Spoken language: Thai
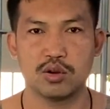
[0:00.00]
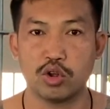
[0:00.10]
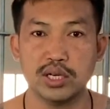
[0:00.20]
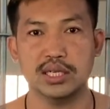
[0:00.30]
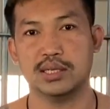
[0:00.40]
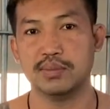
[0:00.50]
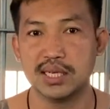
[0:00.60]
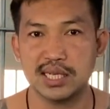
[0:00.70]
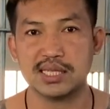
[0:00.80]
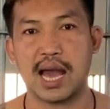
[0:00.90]
คนอื่นมื
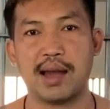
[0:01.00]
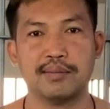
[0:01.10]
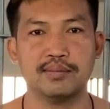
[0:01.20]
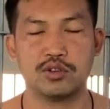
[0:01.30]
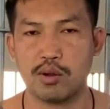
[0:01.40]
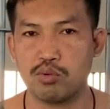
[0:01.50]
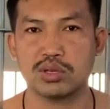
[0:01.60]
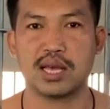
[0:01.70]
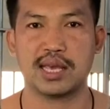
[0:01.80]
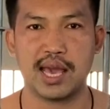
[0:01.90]
อที่สามครอบครัว
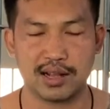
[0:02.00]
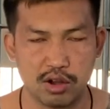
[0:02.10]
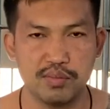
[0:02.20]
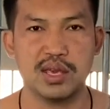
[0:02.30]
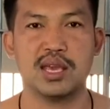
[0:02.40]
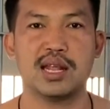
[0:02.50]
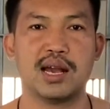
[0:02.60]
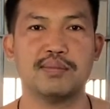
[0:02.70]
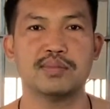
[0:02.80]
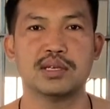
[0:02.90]
แตกแยกก็มีนะ
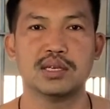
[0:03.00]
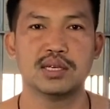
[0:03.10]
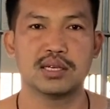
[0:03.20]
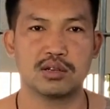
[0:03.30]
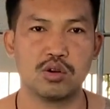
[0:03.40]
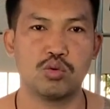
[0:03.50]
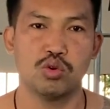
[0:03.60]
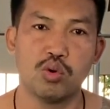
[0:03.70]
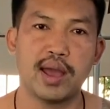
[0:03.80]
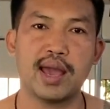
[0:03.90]
ครับก็กู
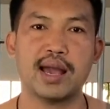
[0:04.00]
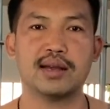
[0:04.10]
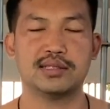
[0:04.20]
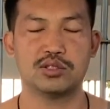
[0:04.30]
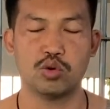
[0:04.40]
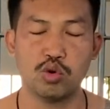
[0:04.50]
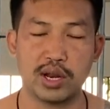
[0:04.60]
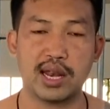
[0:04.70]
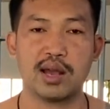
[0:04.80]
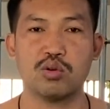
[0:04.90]
รวยอ่ะกูไห
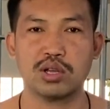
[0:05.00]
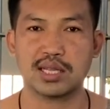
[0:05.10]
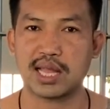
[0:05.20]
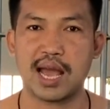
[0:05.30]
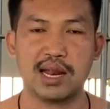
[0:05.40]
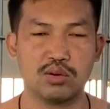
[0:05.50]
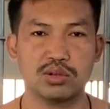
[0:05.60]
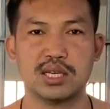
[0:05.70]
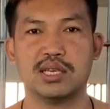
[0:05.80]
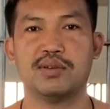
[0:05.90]
นๆกูก็จะตายแล้วกู
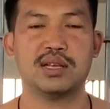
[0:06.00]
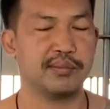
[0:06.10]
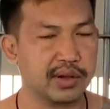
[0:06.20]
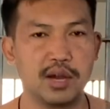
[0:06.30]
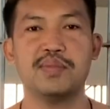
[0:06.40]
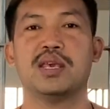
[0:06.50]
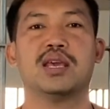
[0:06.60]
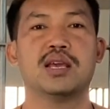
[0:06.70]
ใช้ชีวิตอย่างนี้มันก็มี